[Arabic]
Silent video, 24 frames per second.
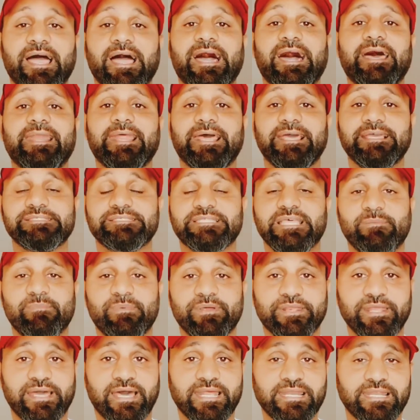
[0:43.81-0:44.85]
هل
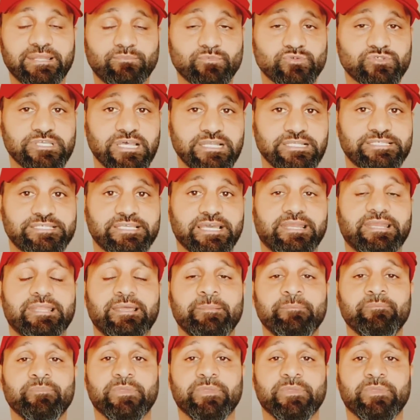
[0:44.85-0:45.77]
هيستمر على مسلسل